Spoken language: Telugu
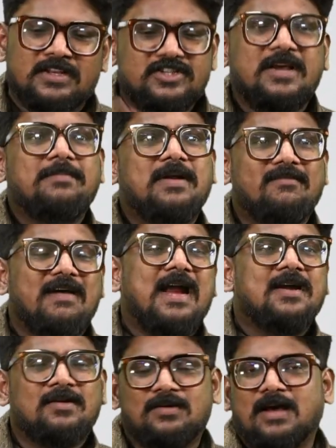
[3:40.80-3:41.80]
చేపల
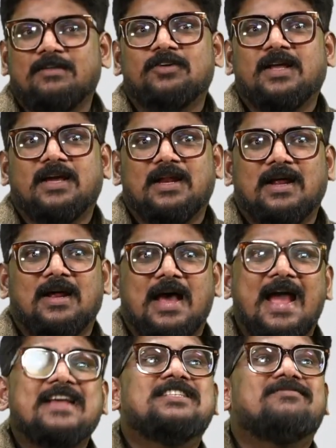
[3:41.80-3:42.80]
వ్యాన్ అది ఉంటాయి కదా
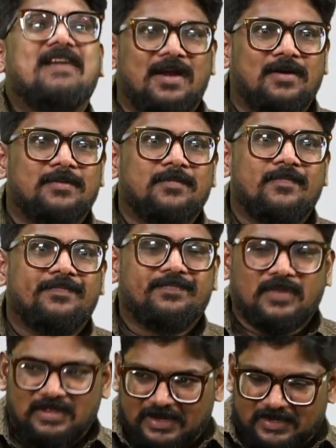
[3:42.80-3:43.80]
ఐస్ వ్యాన్లు
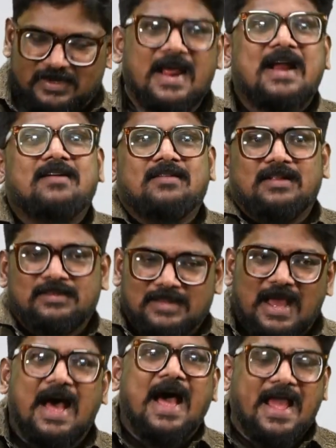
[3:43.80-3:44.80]
ట్రాన్
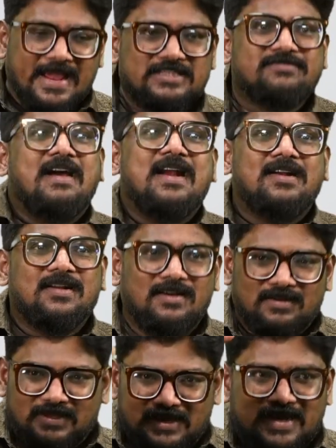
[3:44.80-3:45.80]
ఆ ఐస్
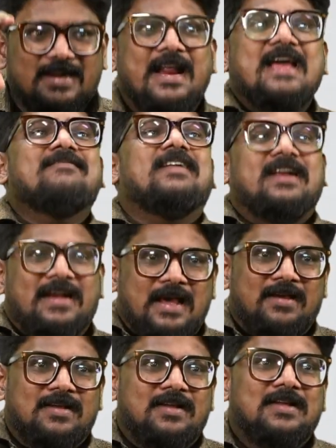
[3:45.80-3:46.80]
వ్యాన్కి డ్రైవర్ ఈయన
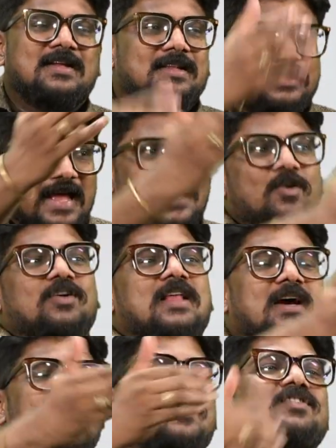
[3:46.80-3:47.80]
దాన్ని ఒక
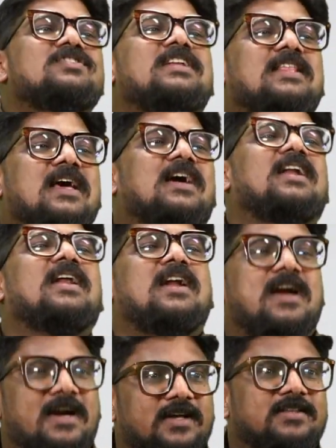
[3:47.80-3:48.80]
దగ్గర నుంచి నీ దగ్గర నేను
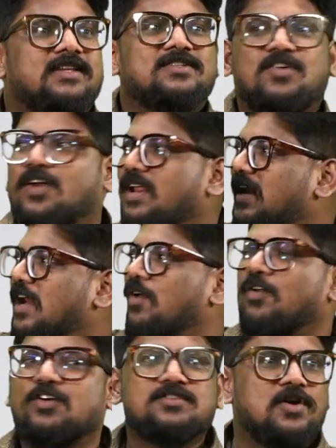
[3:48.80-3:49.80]
రెంట్కి తీసుకొని నేను
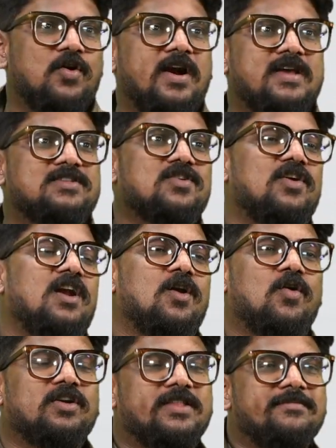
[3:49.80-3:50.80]
ఒక రోజు లోడ్ వేసుకొని
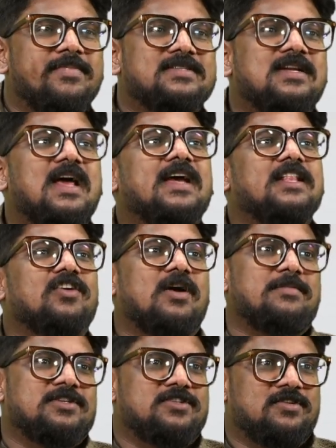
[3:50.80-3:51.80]
లోడ్ దింపేసి నాకు ఎంతో
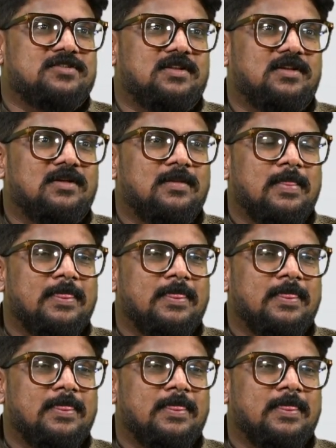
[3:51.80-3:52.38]
కమిషన్ వస్తుంది